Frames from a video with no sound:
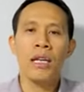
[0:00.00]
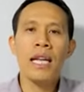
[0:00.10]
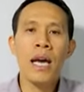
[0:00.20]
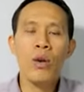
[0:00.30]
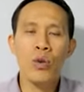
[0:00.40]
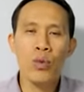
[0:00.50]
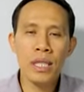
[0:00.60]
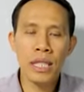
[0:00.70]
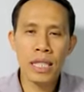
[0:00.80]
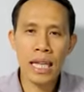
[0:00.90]
ได้รู้วิ
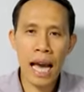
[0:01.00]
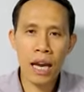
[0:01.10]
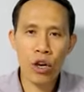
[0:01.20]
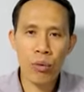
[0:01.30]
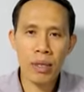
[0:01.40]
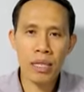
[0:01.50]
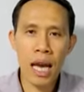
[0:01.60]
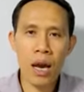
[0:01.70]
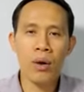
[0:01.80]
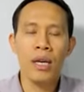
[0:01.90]
ธีทางของพระ
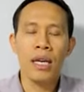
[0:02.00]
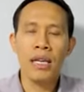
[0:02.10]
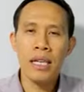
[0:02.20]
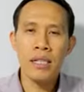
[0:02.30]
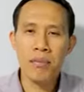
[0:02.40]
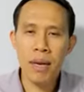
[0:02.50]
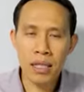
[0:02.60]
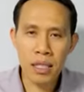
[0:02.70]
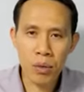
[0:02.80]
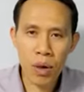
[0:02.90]
เจ้า ได้สัมผัส
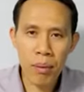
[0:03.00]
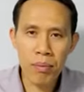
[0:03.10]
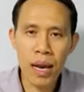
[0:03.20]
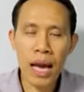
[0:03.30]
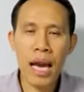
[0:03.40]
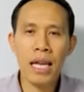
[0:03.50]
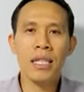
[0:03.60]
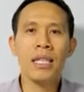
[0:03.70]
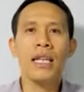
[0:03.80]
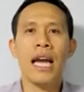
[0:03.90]
ถึงความรักอัน
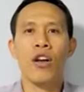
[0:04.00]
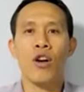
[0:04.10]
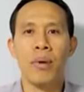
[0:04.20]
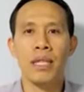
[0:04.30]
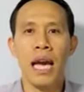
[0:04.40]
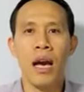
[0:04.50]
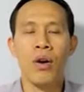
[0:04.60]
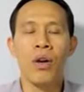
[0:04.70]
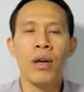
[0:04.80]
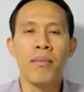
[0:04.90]
ยิ่งใหญ่ของพระเจ้า
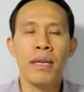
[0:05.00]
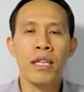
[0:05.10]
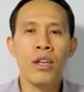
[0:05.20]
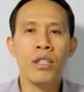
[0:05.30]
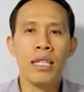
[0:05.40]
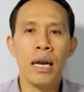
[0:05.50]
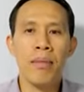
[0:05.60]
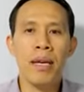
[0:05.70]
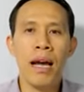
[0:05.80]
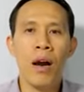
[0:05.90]
มันก็จะ
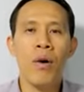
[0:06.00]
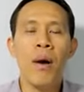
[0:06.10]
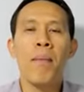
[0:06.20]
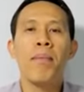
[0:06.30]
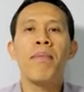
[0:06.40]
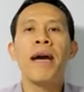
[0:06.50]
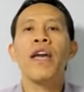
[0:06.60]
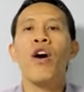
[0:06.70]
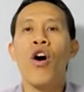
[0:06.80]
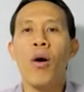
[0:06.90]
ทำให้เราไม่
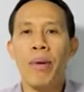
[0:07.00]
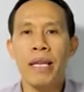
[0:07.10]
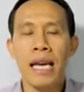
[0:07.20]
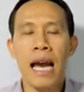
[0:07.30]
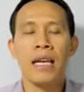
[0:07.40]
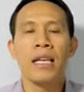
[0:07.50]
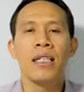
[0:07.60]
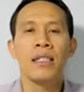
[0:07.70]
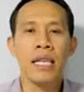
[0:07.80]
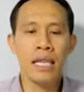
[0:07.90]
ออกไปจาก
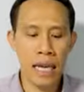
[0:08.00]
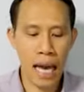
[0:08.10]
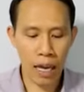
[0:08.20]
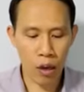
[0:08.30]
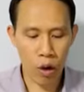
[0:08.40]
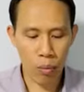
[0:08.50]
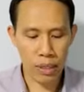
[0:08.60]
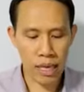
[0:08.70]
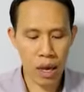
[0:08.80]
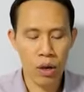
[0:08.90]
เส้นทางของพ
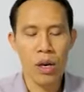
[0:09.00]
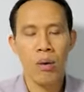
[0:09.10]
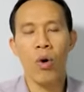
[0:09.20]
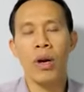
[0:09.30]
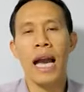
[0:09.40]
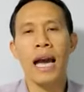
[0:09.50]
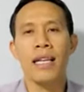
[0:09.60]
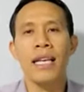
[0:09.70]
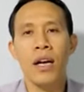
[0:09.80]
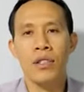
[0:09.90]
ระเจ้า โอกาส
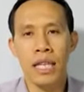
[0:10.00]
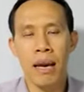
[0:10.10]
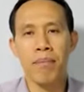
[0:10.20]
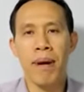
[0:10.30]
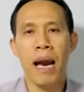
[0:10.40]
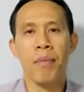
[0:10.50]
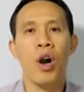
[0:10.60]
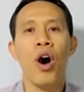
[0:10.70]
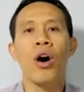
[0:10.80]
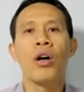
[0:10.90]
ที่เราจะทำบาป
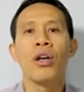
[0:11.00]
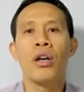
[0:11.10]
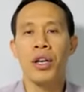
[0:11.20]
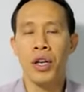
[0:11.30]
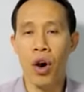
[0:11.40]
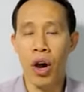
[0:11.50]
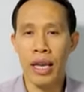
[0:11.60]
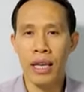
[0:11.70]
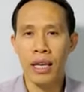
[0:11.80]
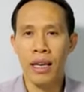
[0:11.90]
ก็น้อย
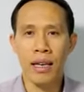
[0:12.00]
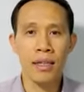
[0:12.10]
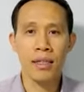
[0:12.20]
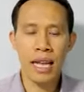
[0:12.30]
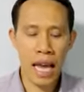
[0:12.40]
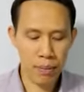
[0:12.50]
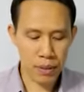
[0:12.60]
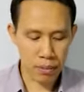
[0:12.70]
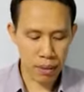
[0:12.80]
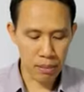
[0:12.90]
หรือแทบ
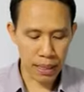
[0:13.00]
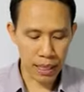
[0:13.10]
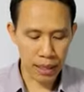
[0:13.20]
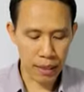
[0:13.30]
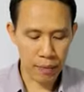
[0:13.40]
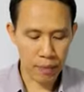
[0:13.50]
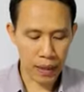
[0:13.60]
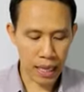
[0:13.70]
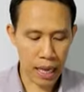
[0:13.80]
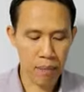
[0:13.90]
จะไม่มีเลย
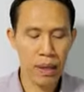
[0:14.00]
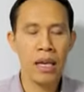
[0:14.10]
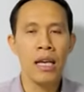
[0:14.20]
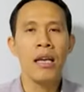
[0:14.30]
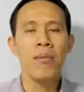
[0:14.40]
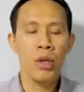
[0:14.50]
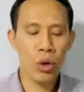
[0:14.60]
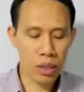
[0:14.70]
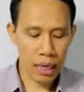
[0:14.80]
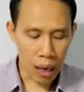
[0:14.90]
นะครับ มี
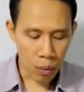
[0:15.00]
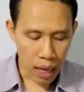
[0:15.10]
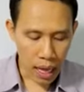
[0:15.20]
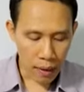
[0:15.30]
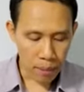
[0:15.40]
คนกล่าวว่า